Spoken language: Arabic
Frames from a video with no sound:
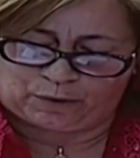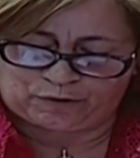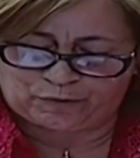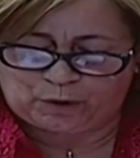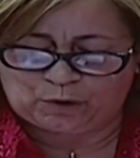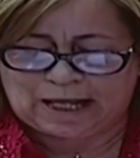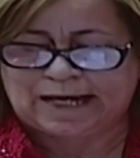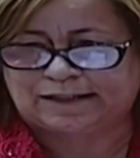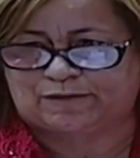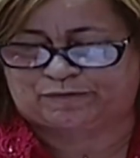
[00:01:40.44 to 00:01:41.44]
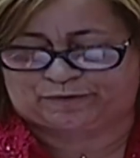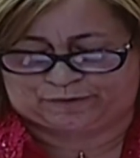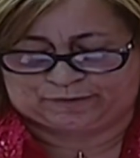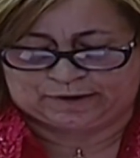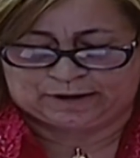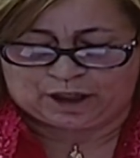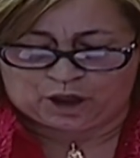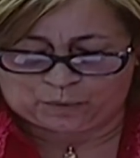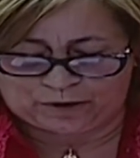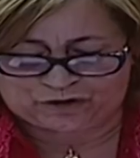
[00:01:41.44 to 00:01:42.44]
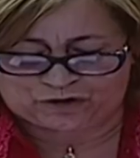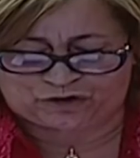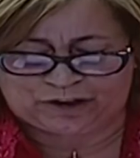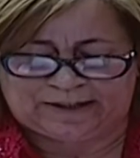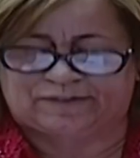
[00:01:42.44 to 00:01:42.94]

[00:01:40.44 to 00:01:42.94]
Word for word: ويصبح الهدف هو تشجيع